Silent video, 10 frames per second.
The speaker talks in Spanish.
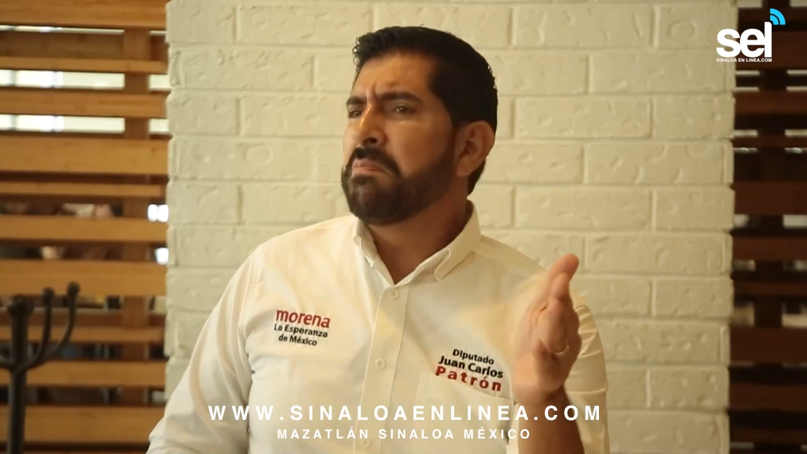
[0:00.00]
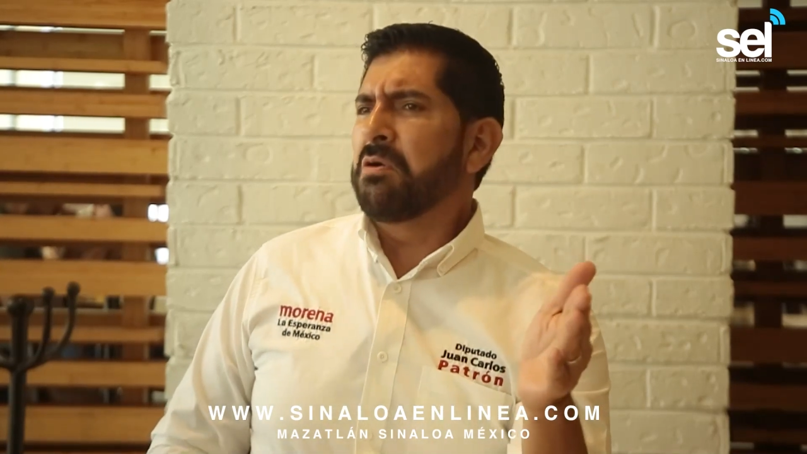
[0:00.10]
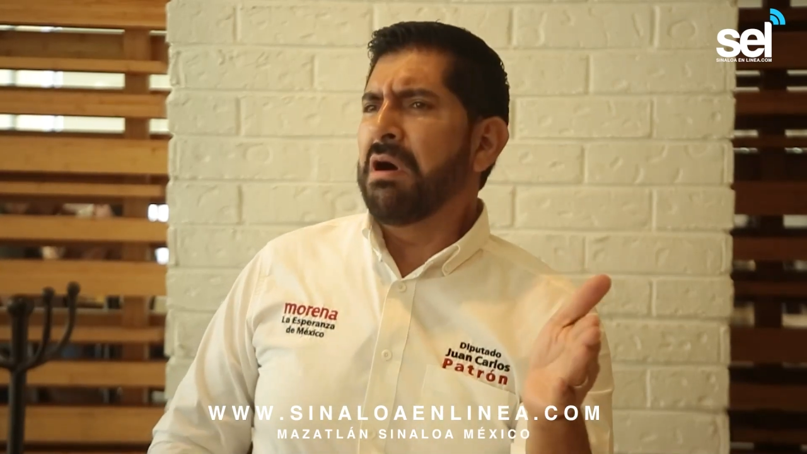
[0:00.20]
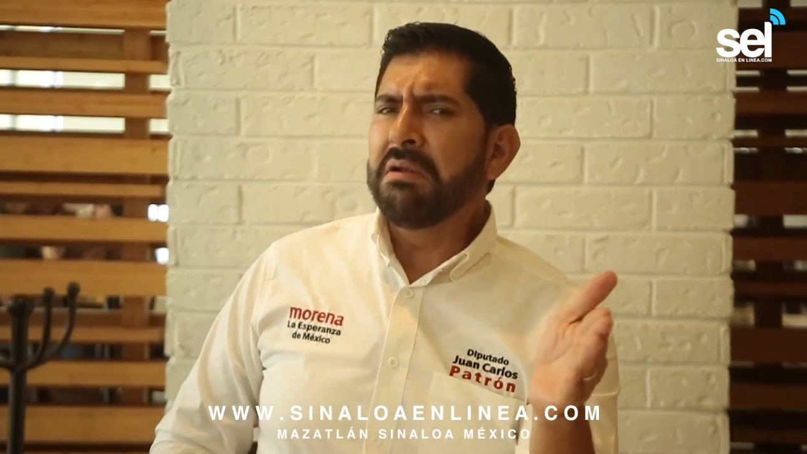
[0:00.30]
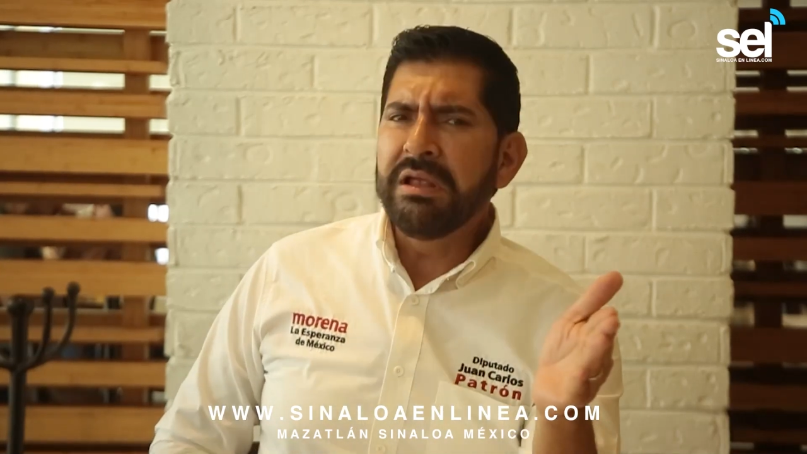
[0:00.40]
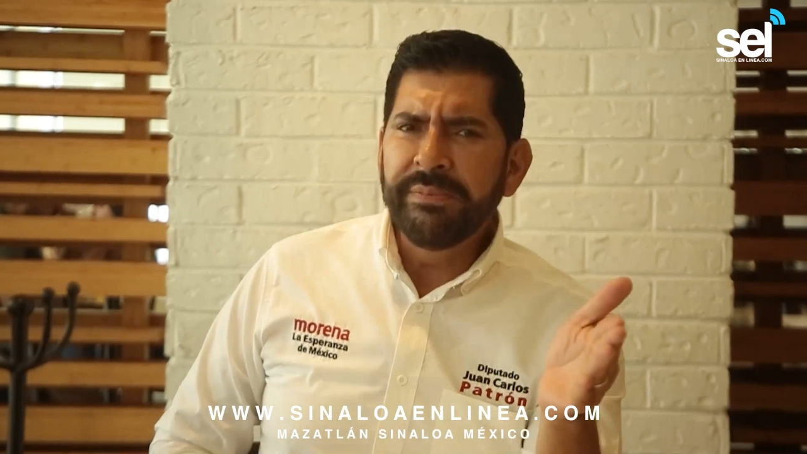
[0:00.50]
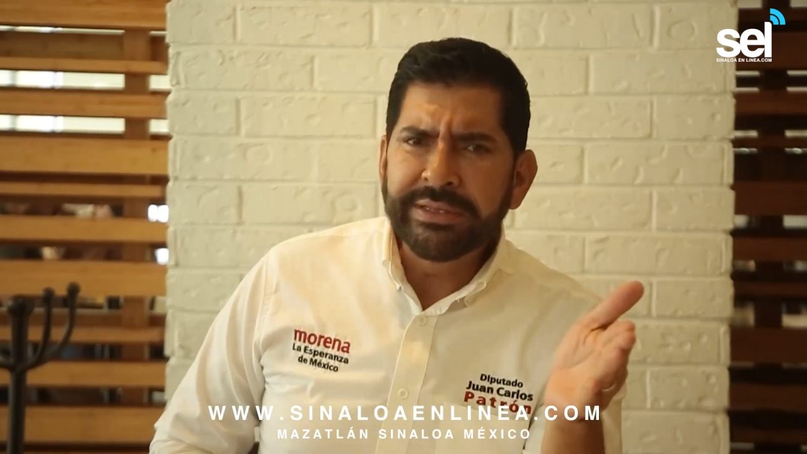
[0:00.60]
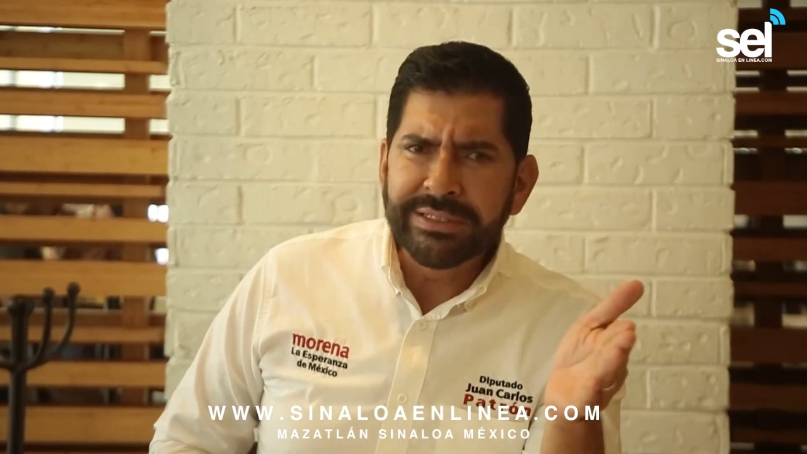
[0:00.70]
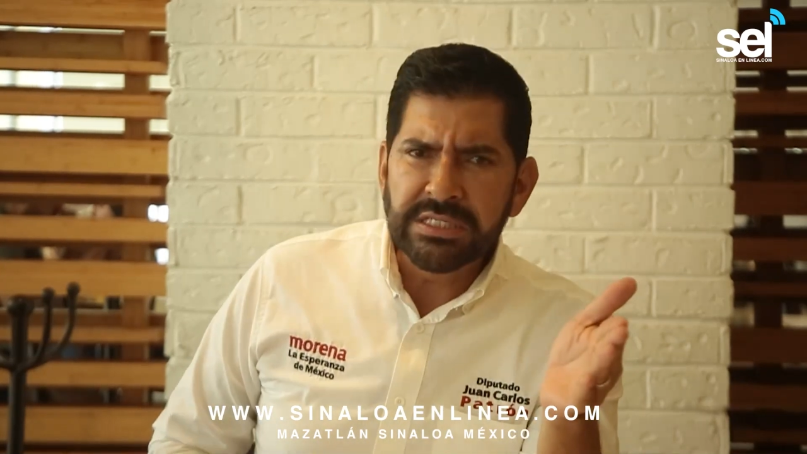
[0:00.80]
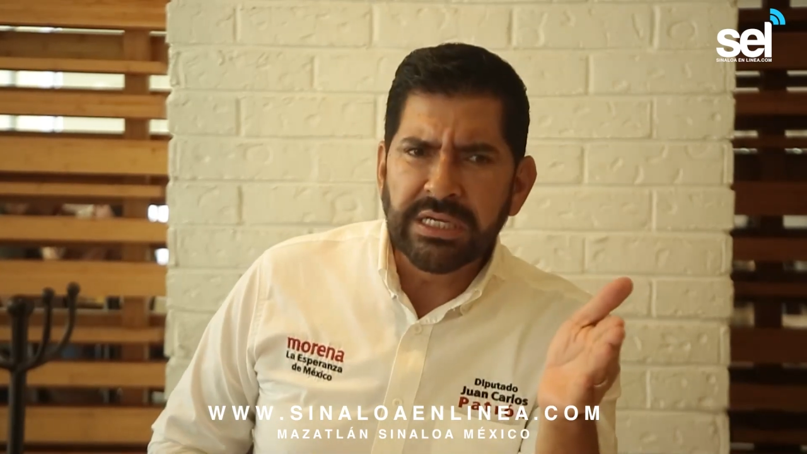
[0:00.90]

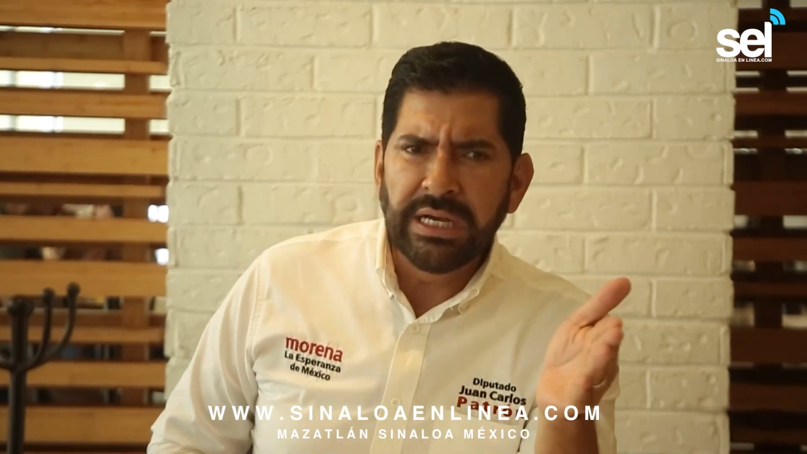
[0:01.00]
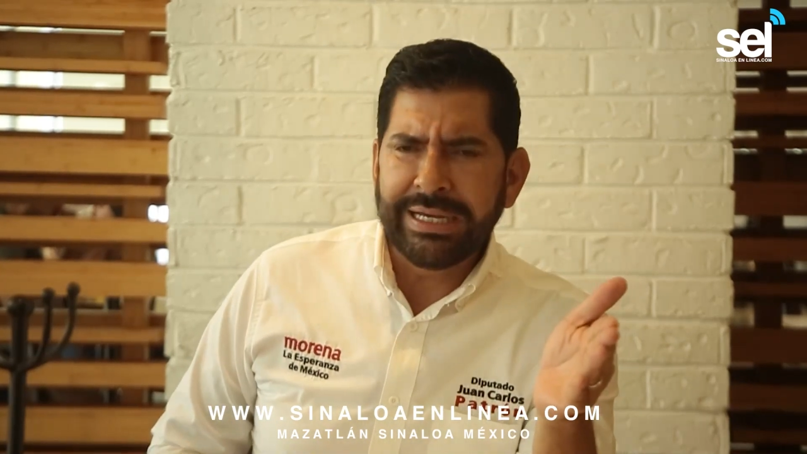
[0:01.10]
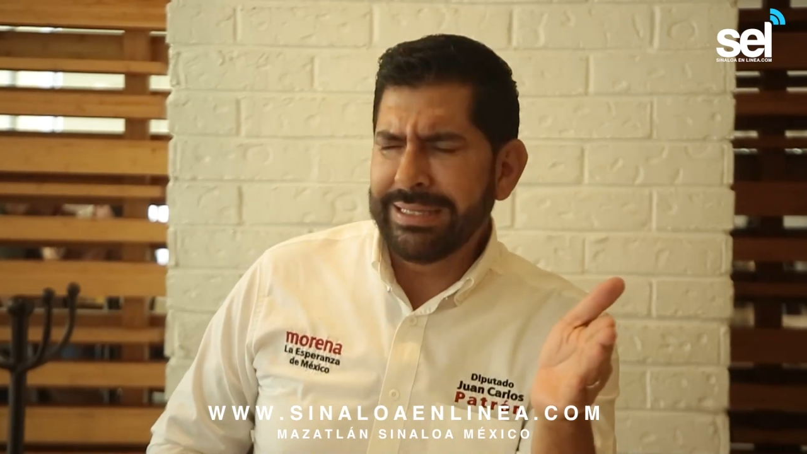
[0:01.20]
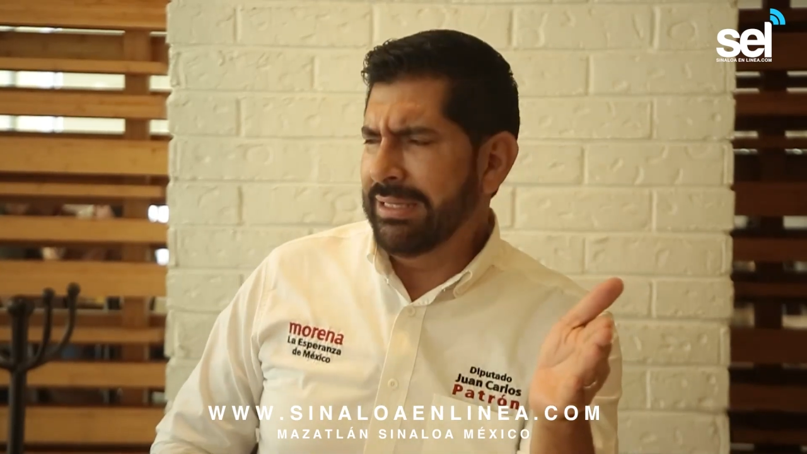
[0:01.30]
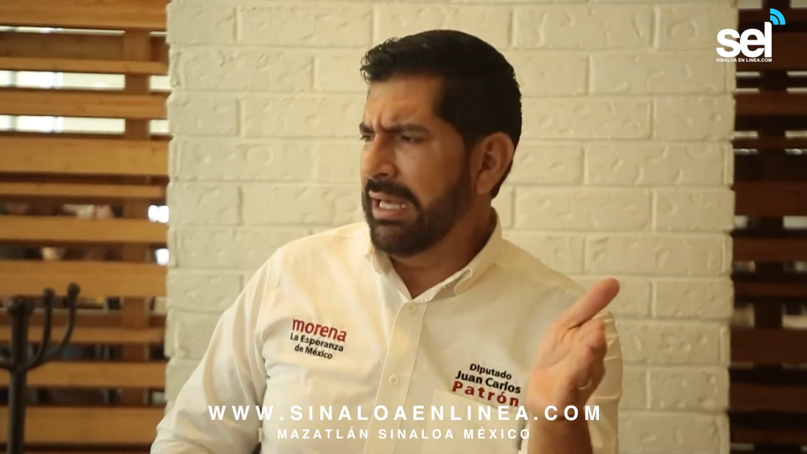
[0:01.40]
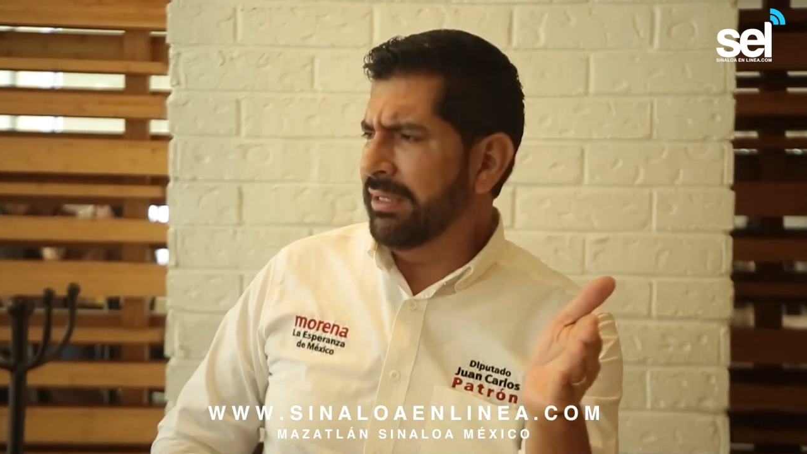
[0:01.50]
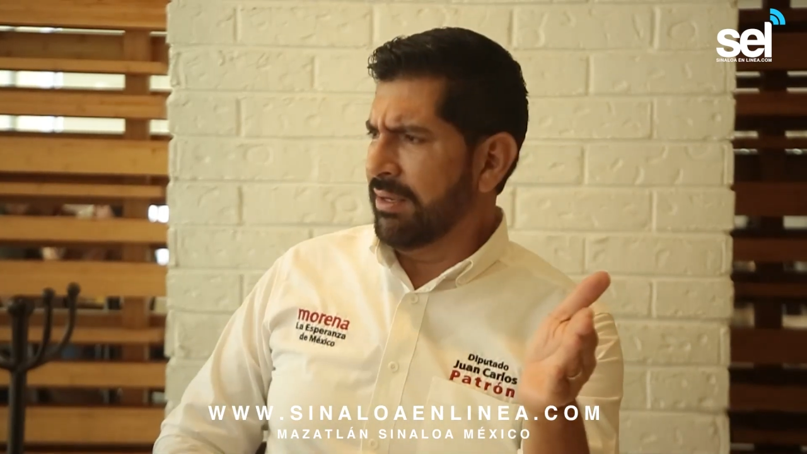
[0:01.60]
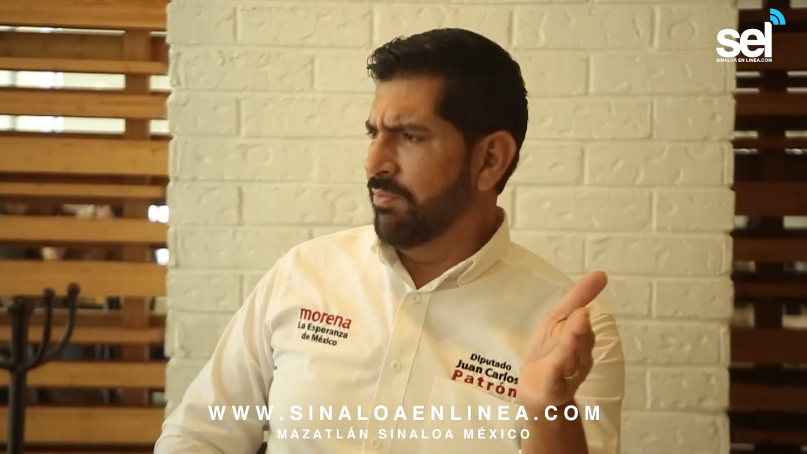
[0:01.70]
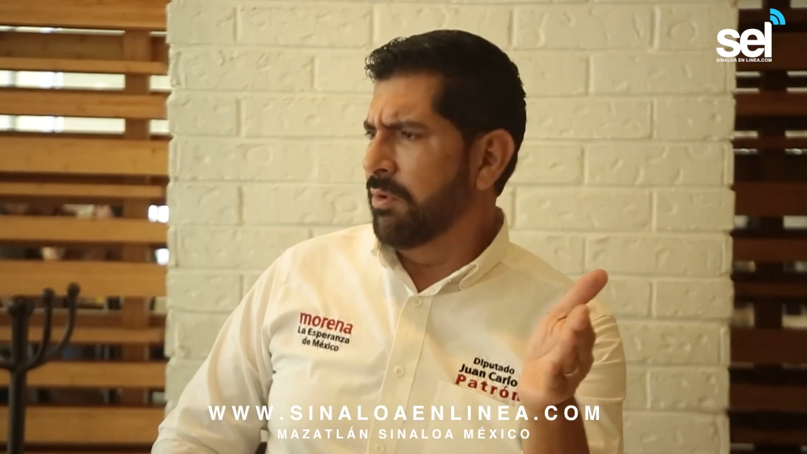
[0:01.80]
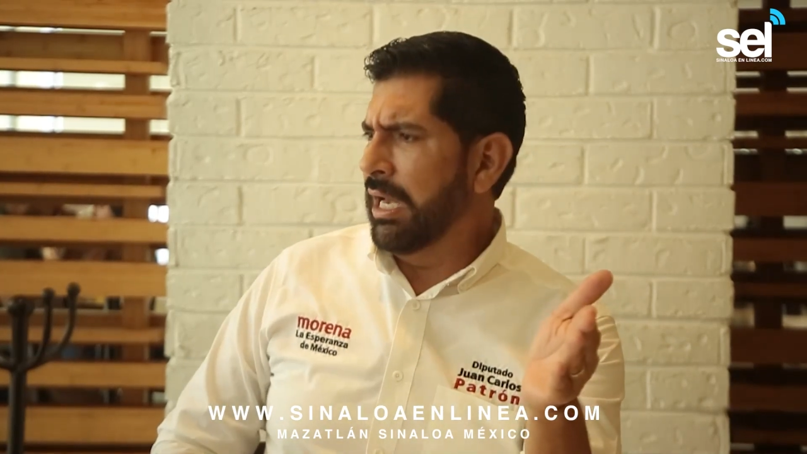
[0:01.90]
probablemente sea
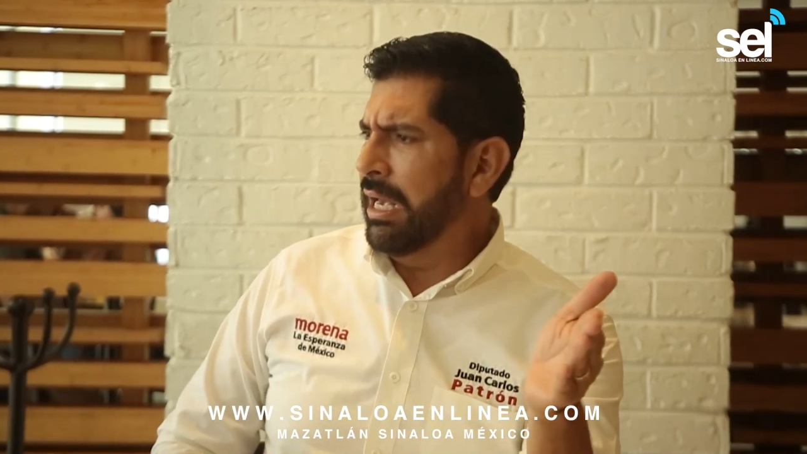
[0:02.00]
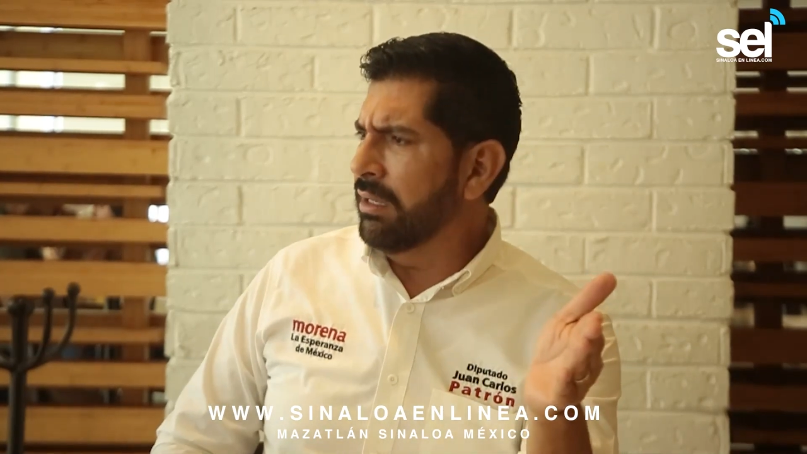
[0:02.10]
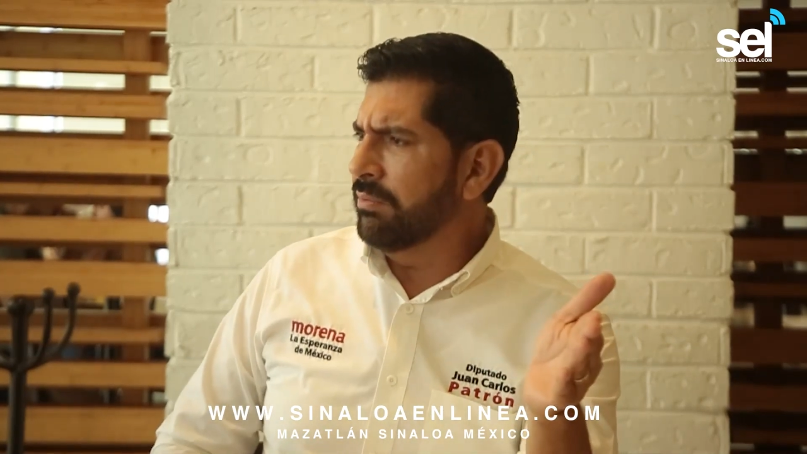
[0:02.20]
candidata mujer